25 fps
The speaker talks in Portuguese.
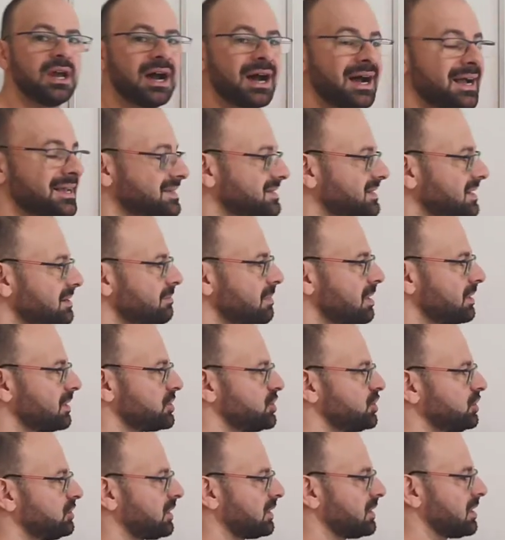a semana
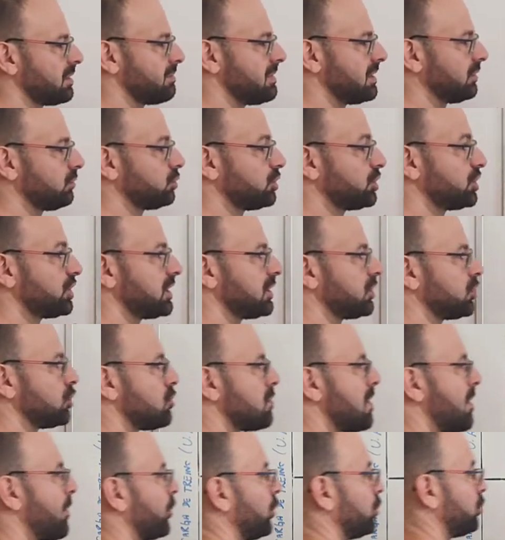de treinamento gerou
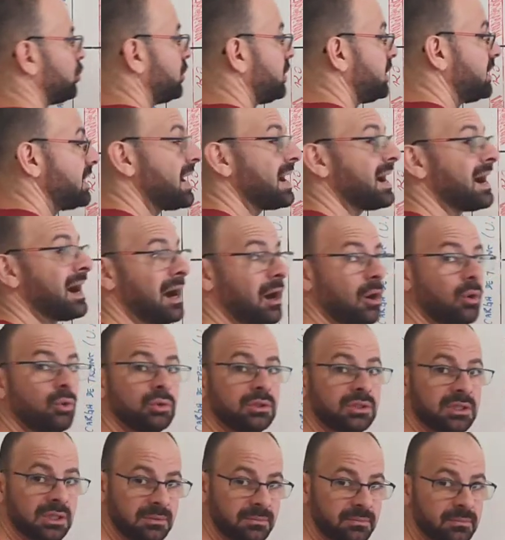uma monotonia
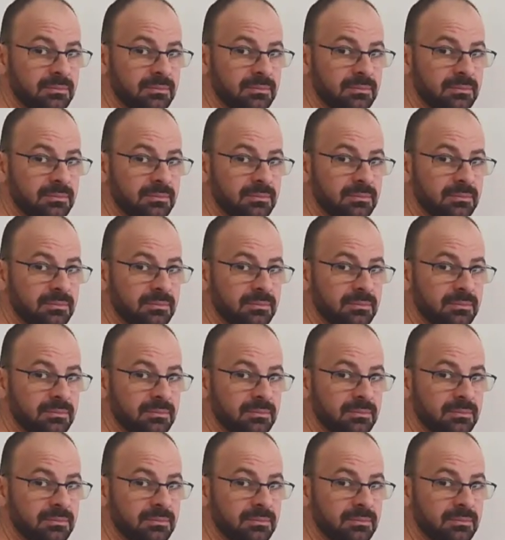alta,